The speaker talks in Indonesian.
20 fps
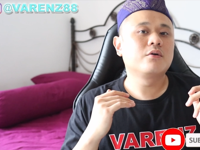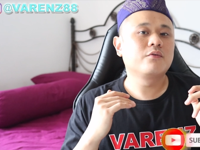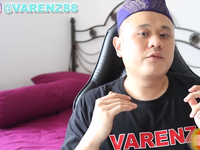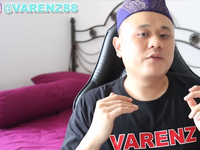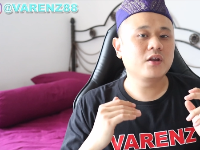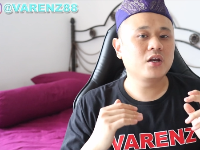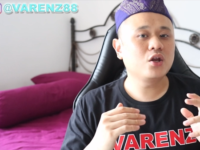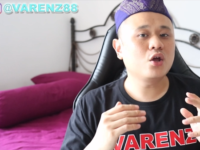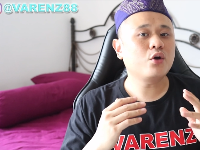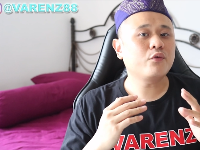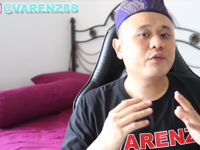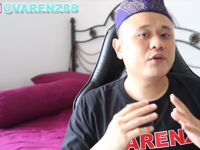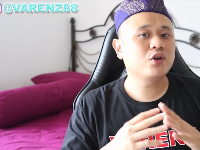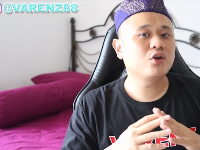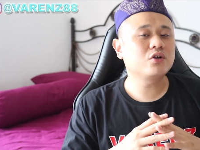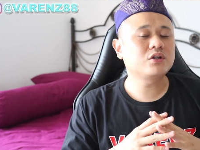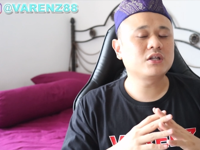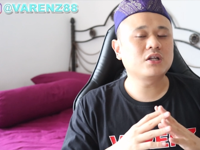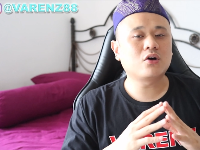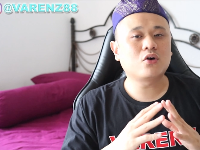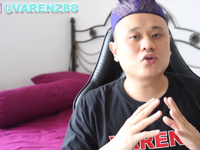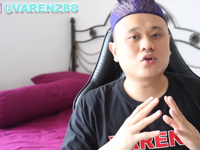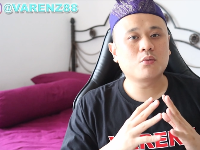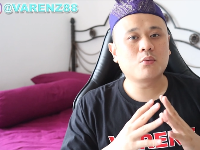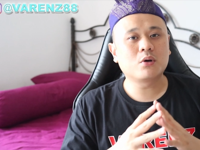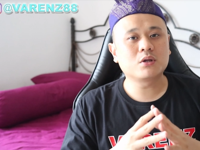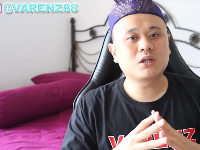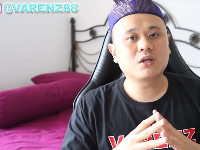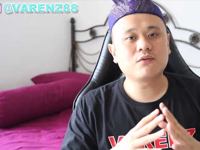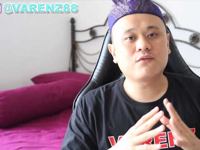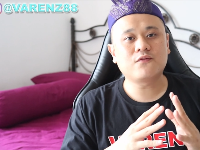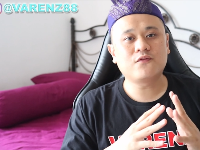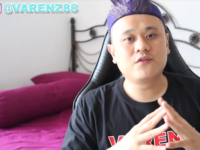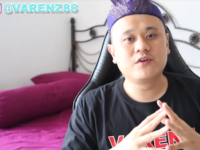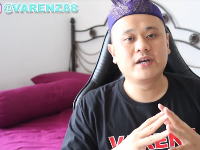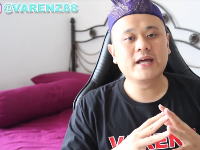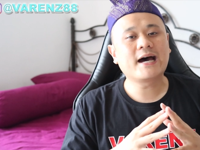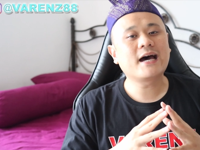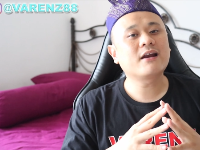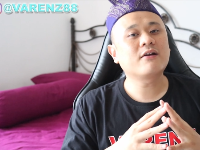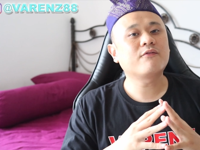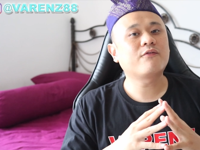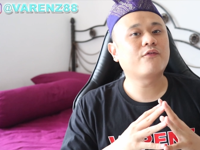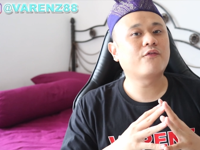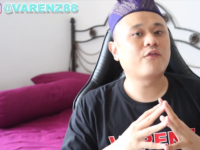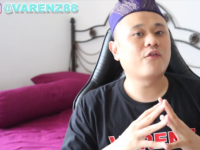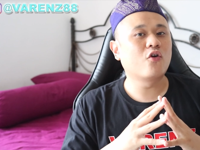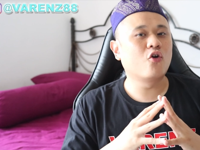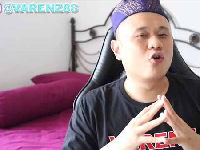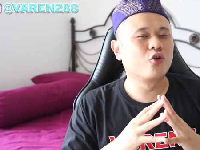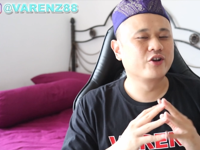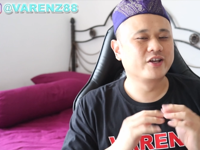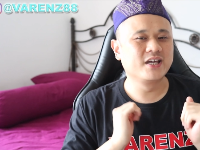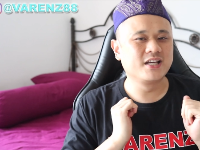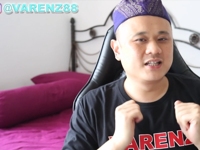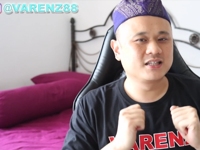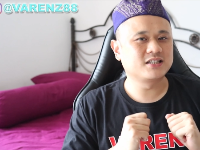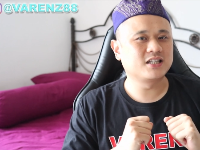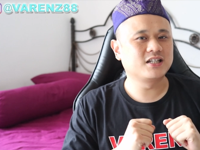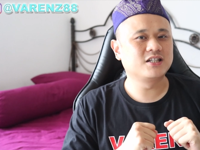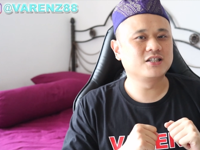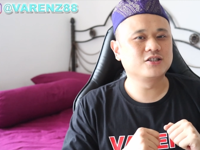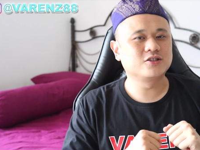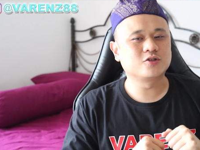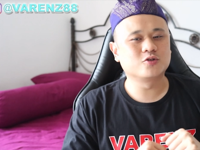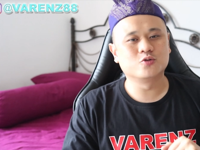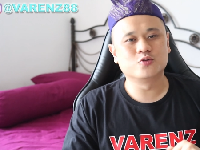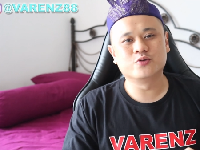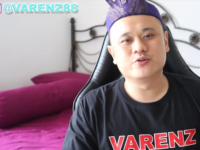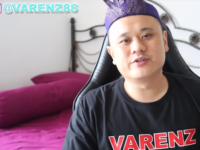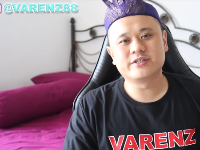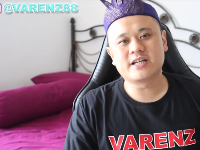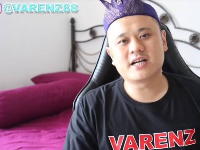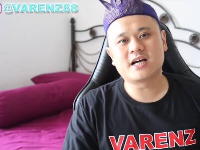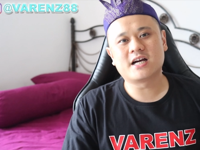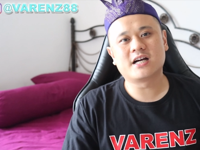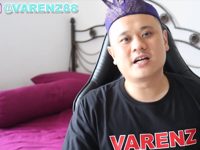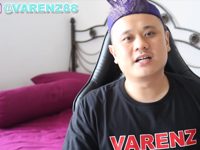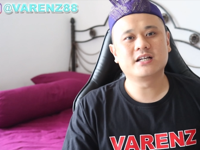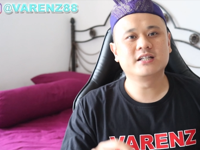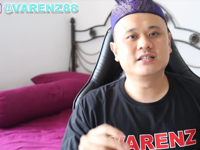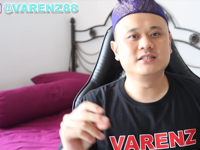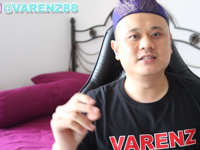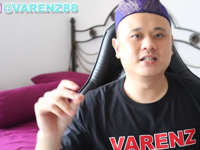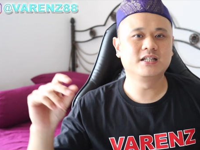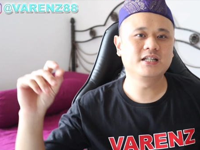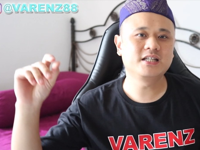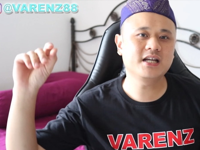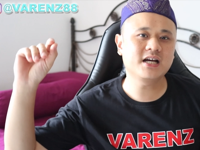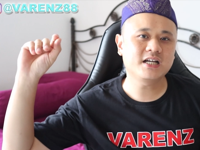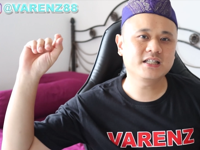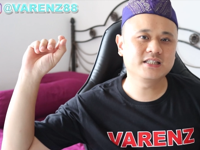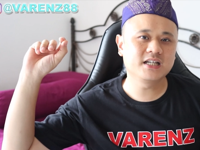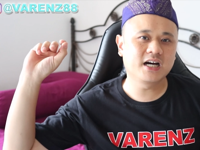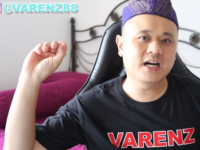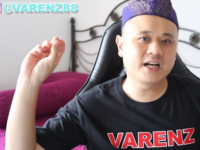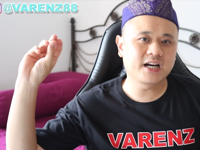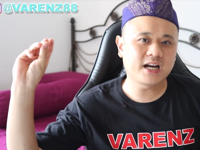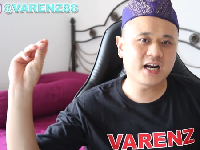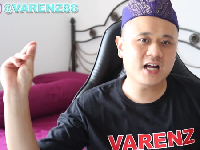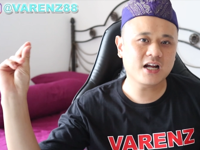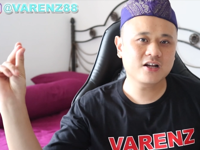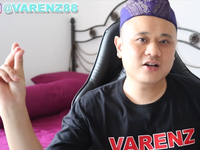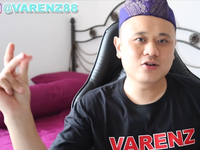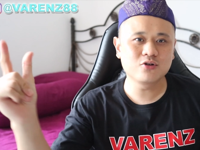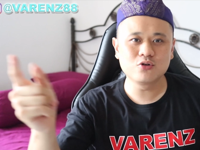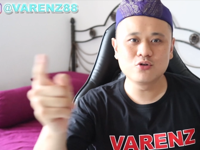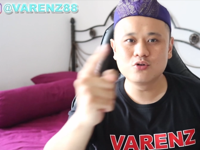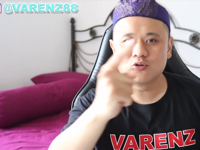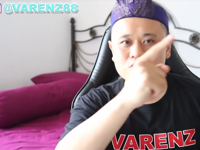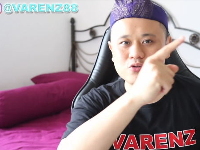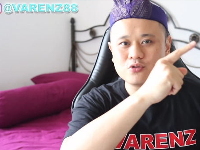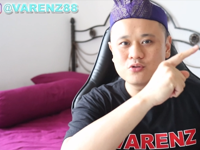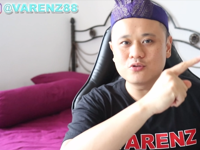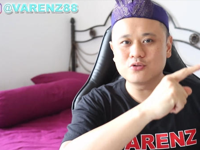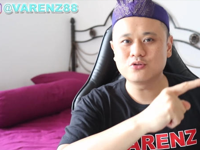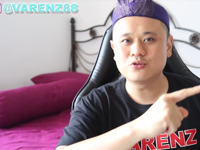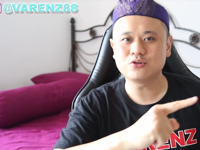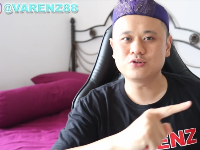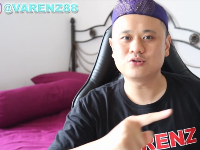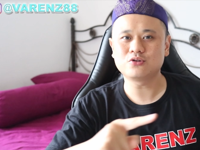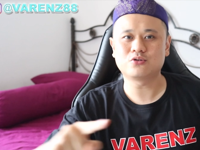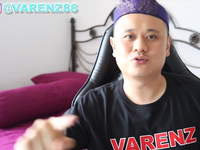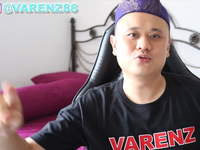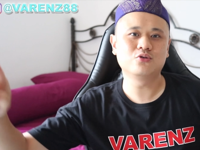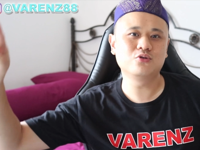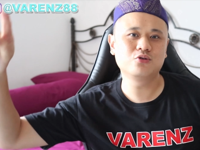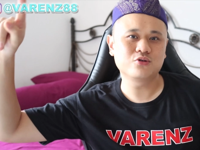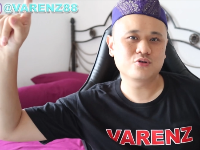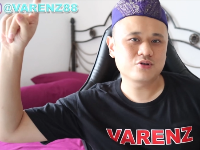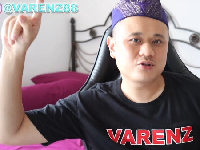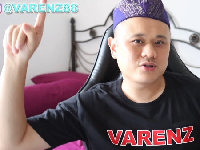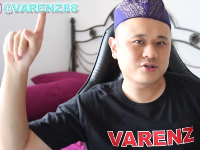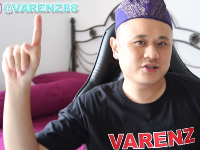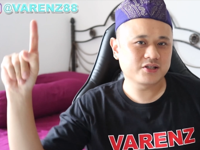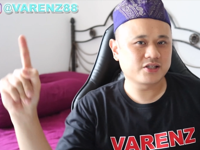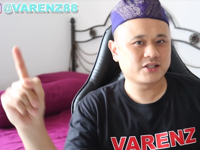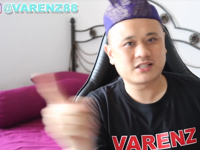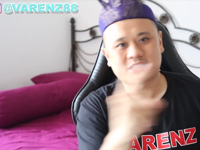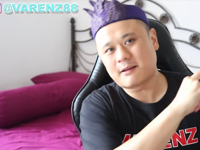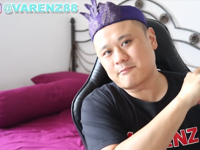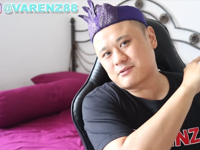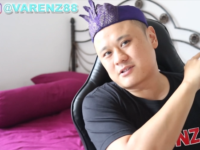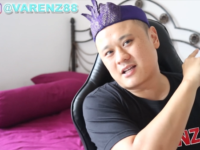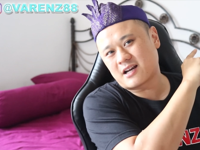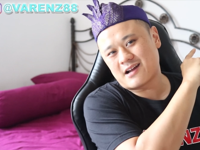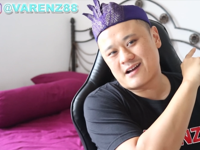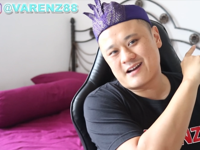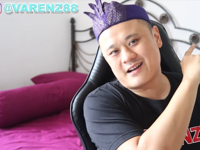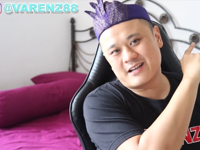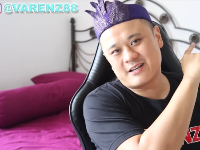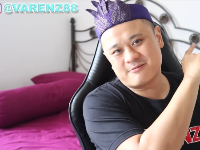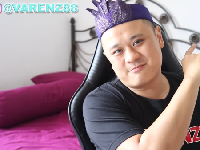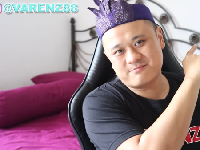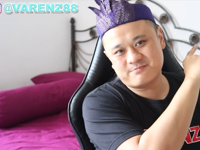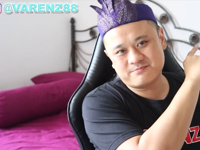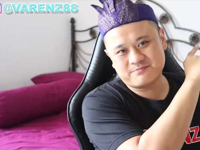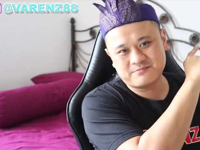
video-video tentang otomotif dan vlogging tentunya. Jadinya jangan ragu untuk subscribe.